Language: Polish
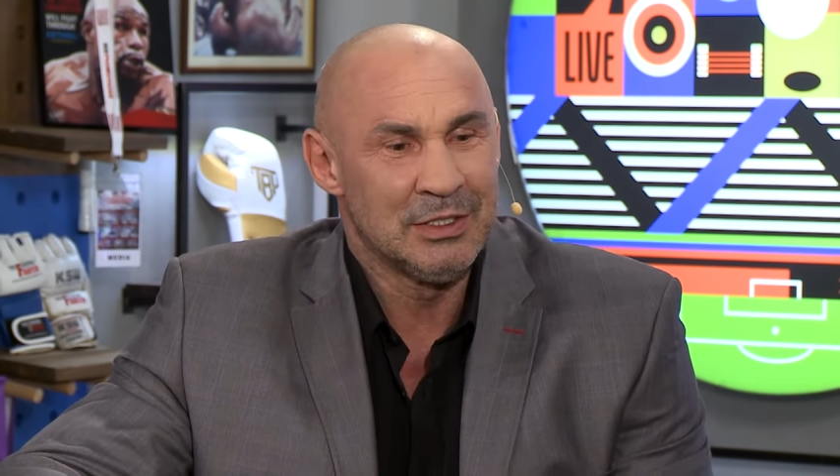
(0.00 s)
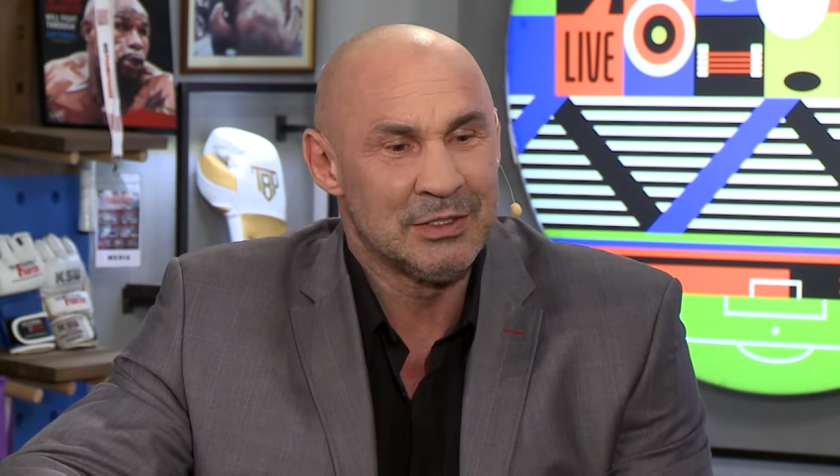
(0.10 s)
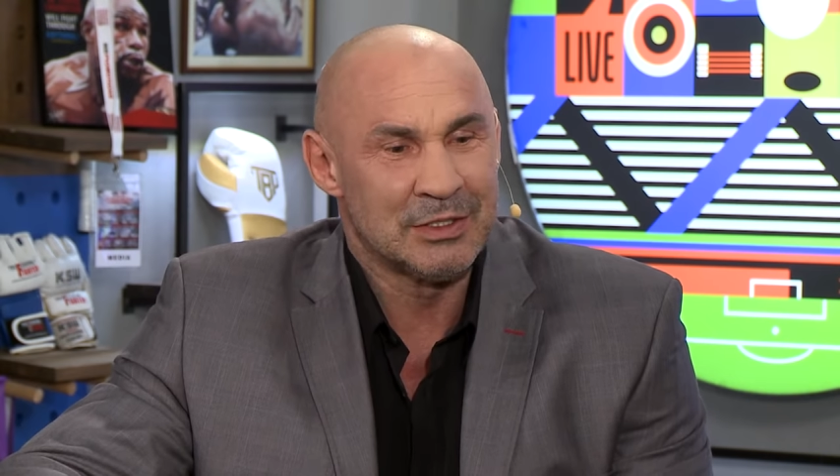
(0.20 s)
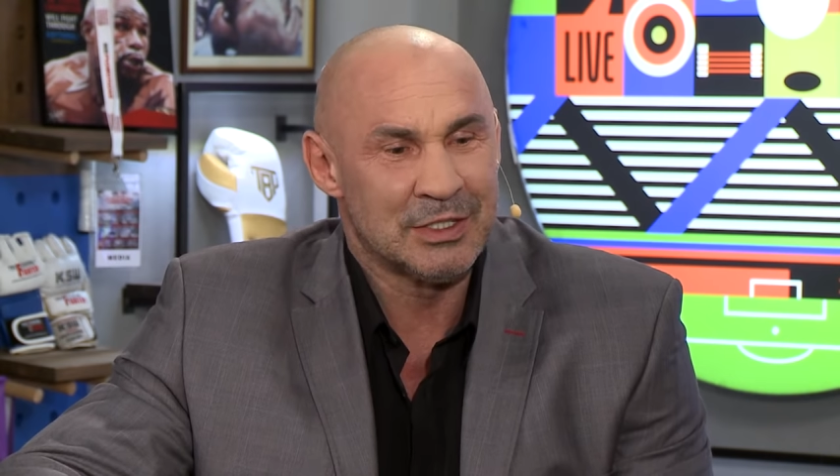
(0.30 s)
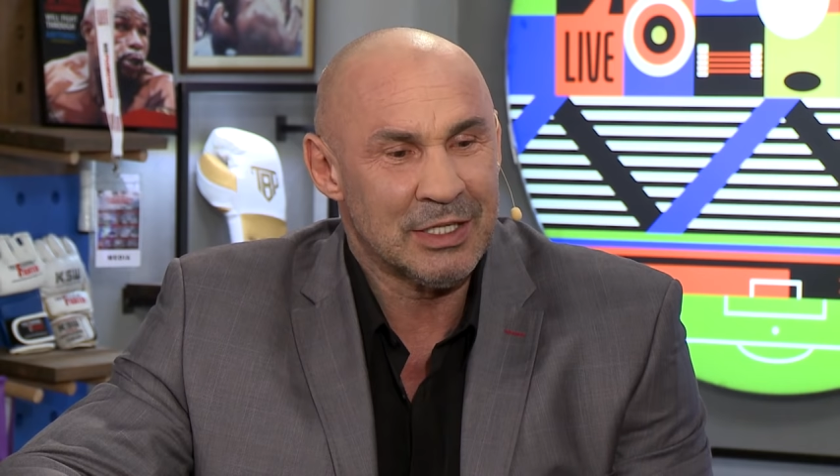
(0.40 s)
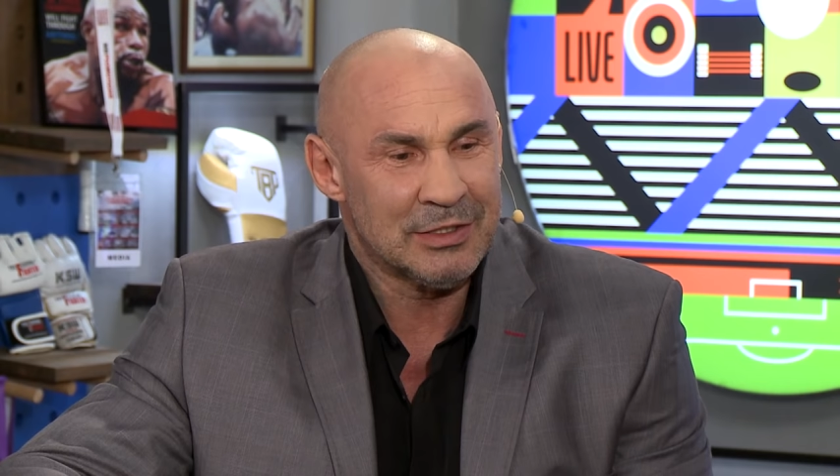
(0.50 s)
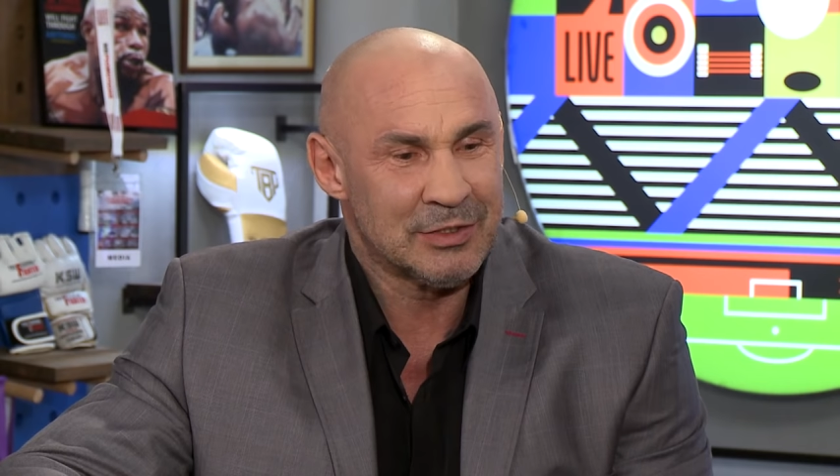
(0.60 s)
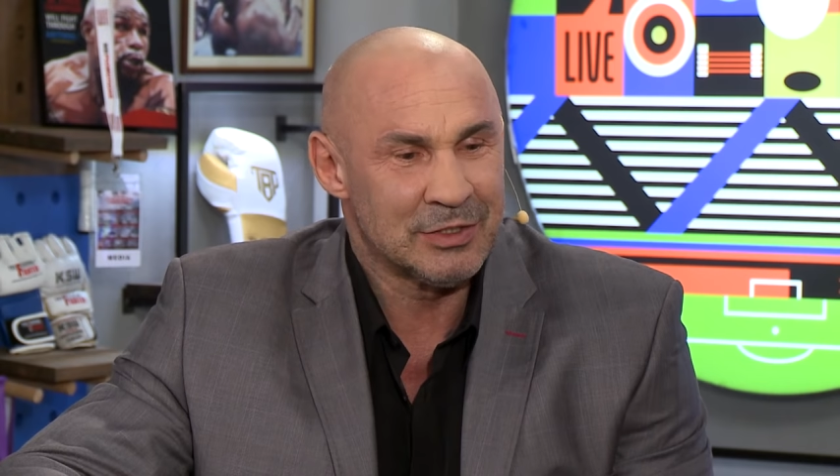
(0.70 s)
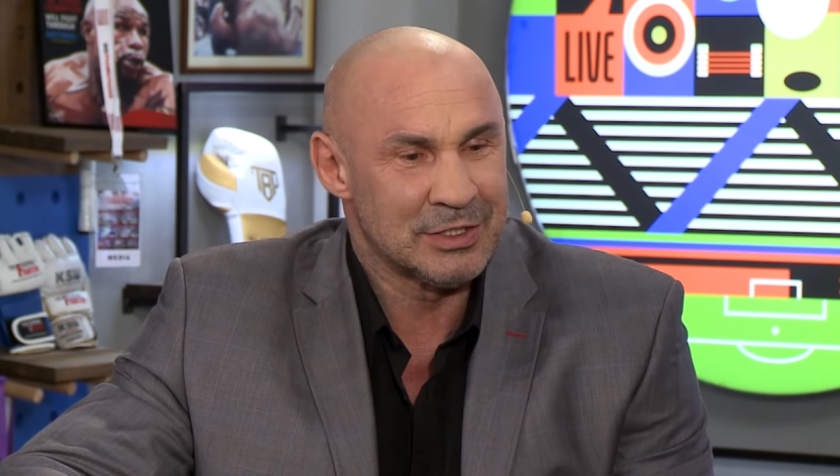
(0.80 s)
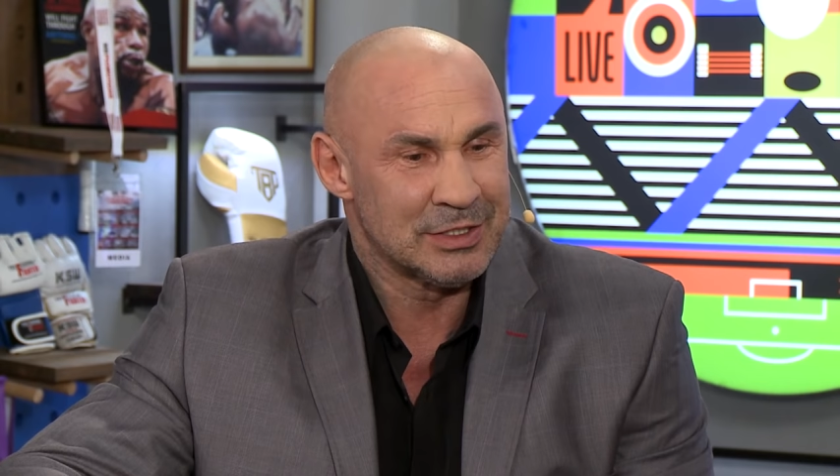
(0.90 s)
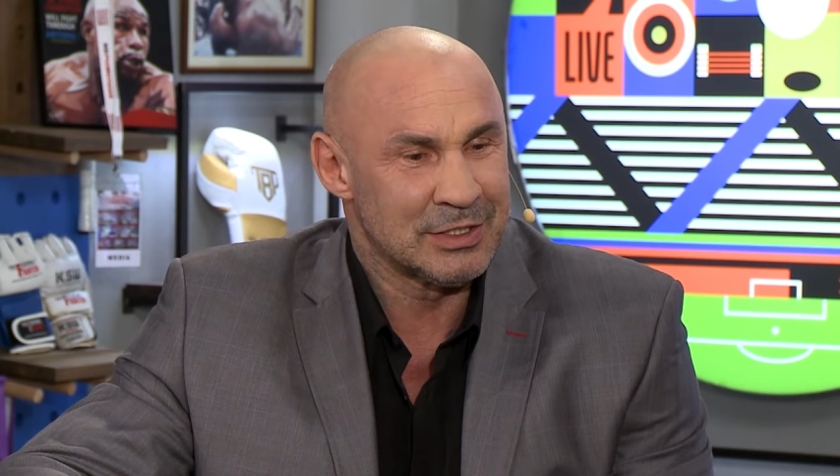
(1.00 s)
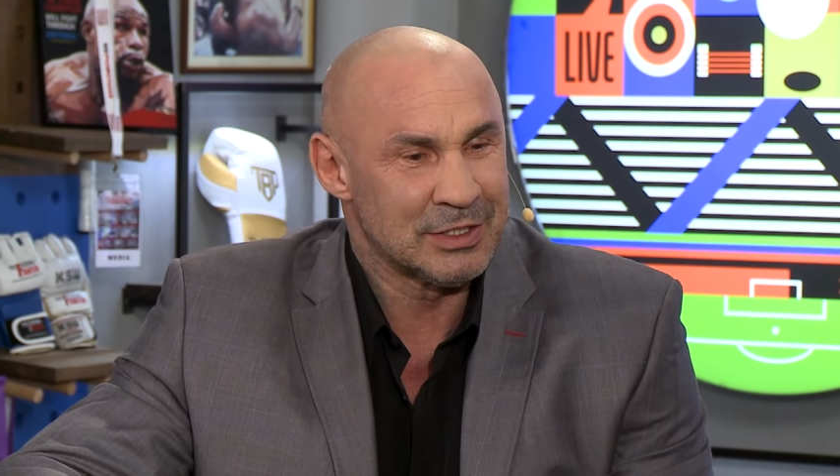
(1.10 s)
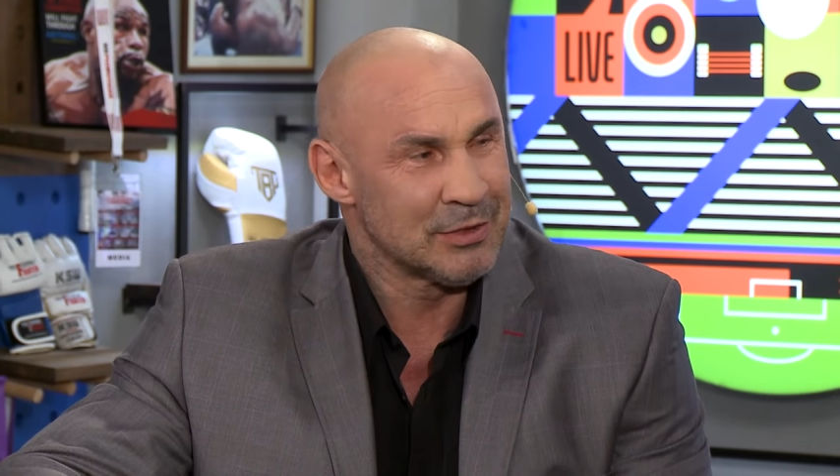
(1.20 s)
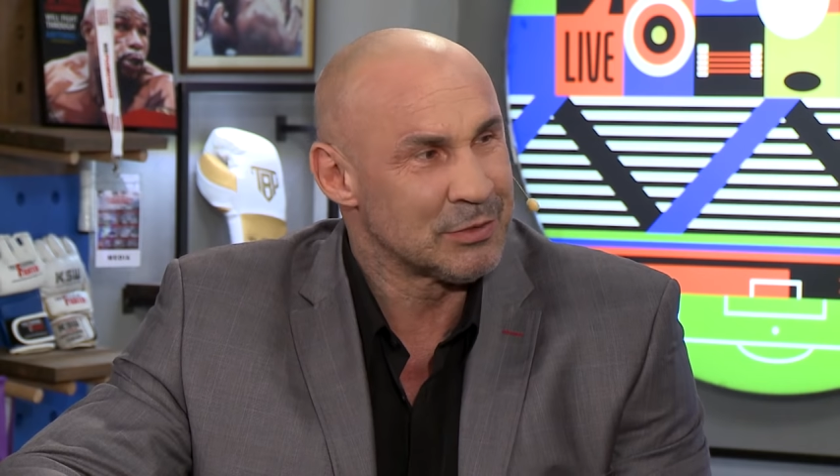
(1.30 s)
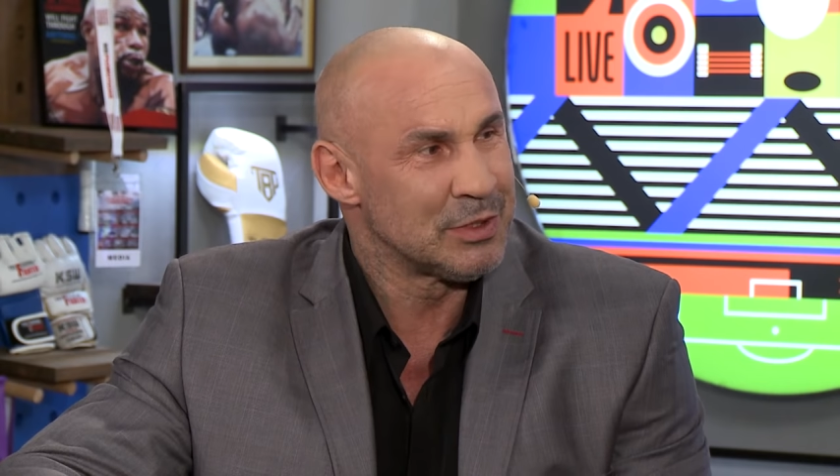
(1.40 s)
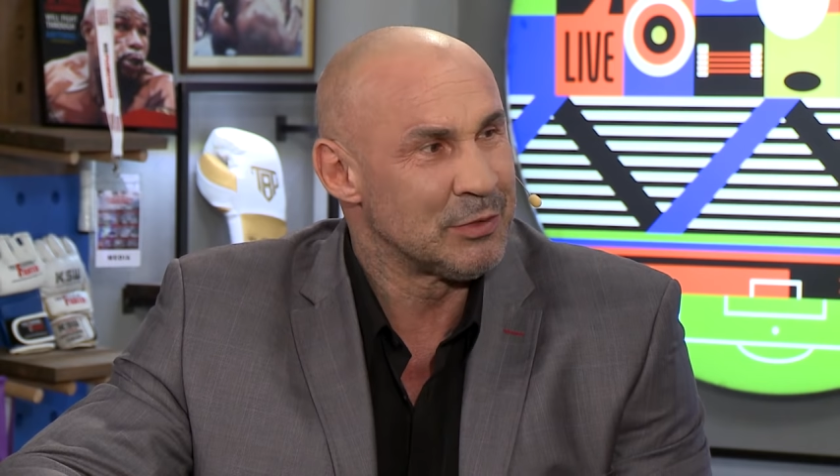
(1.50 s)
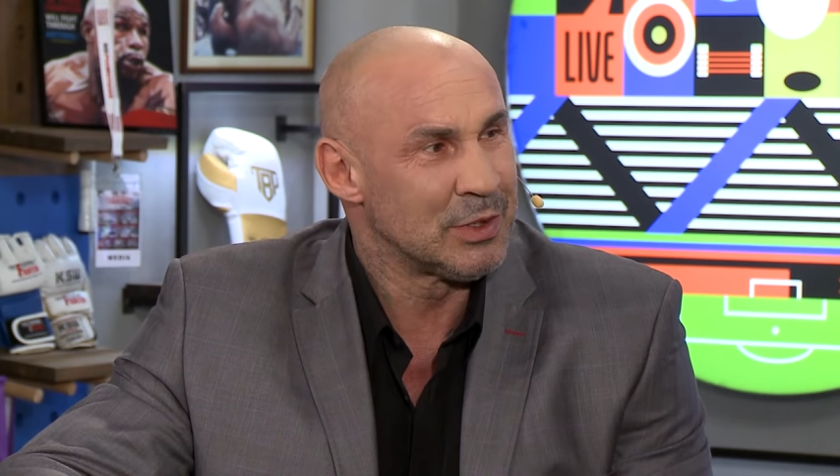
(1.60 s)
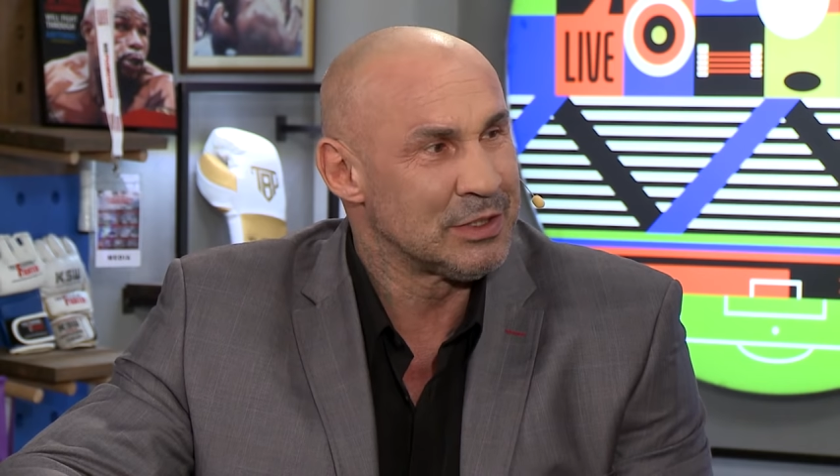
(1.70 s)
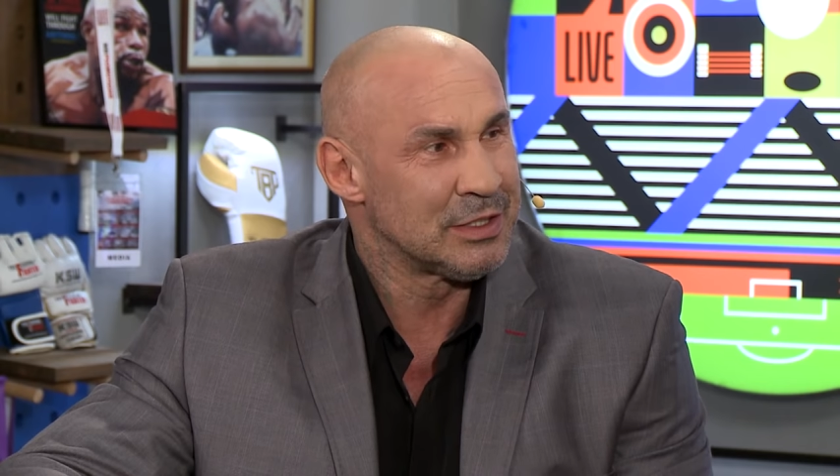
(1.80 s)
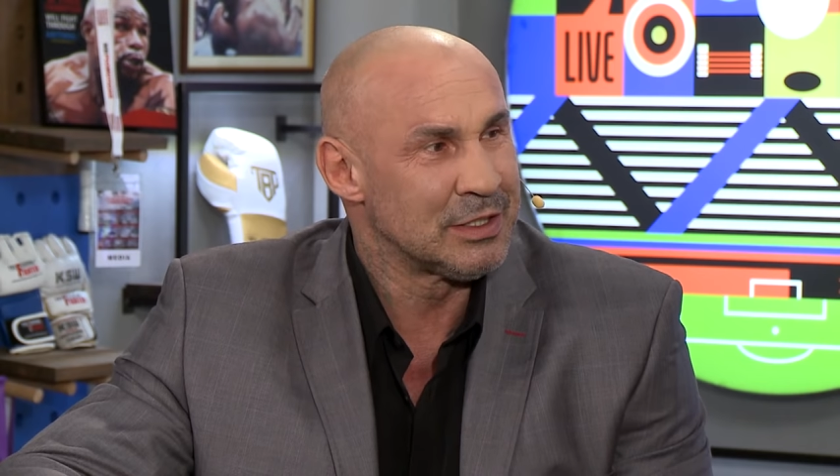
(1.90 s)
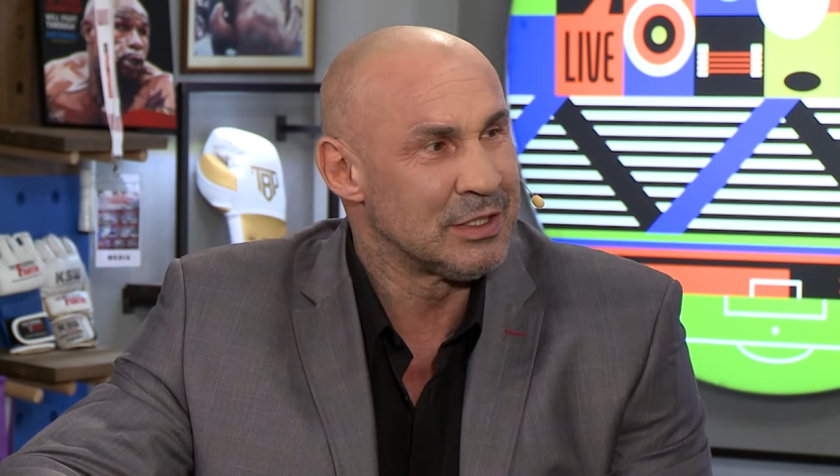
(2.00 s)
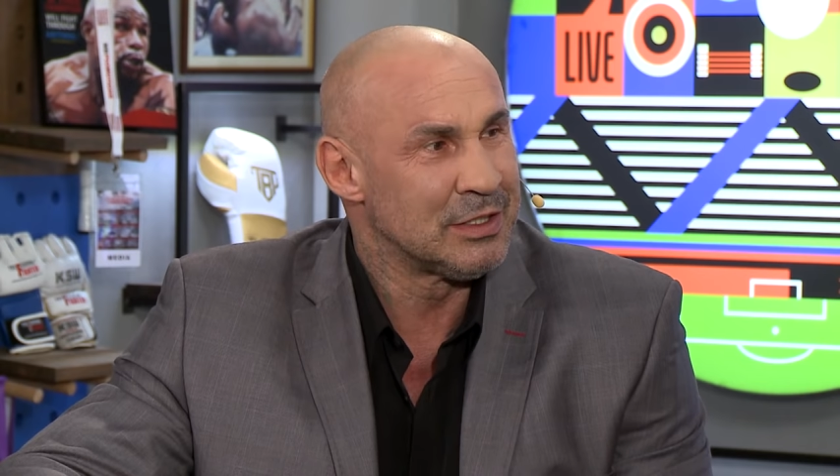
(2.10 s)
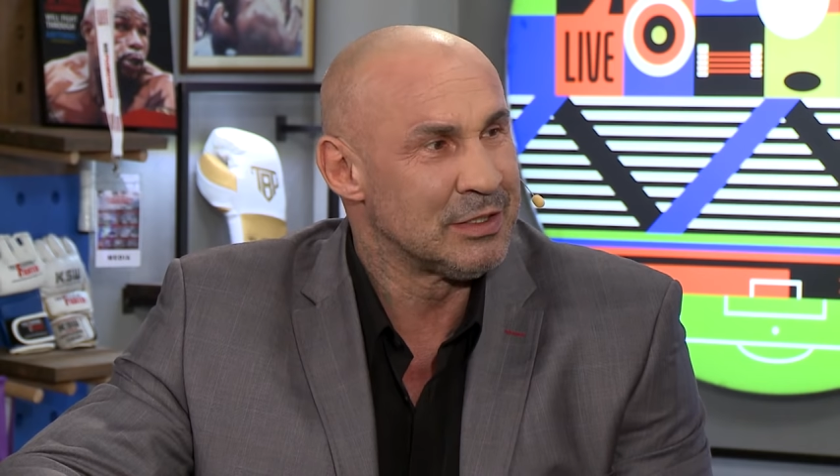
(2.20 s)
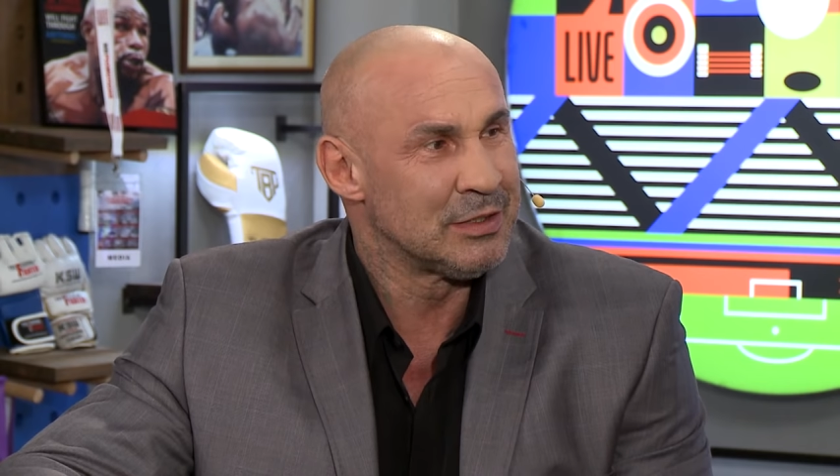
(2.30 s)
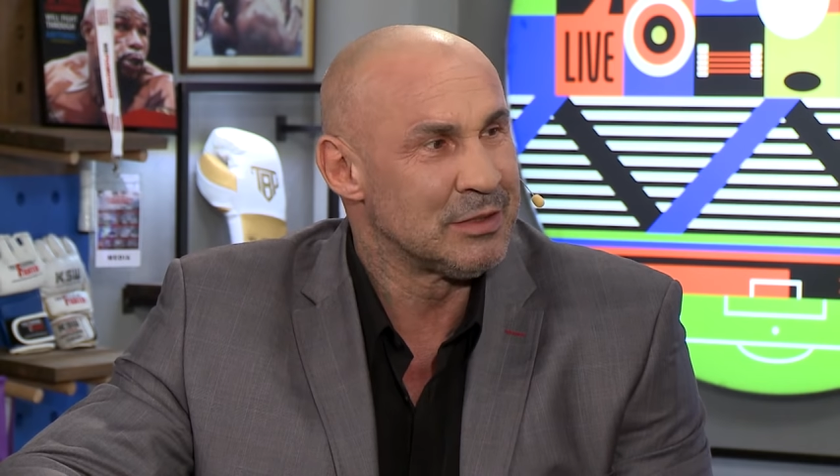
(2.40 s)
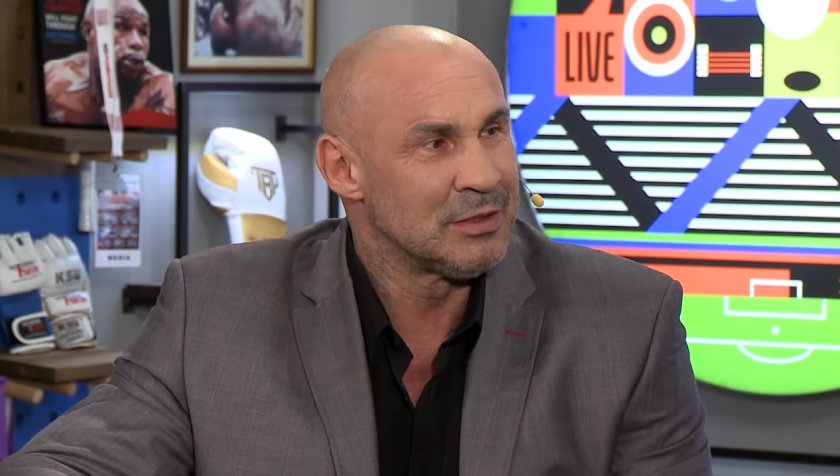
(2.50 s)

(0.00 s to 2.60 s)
Rzadko się zdarzają sytuacje, kiedy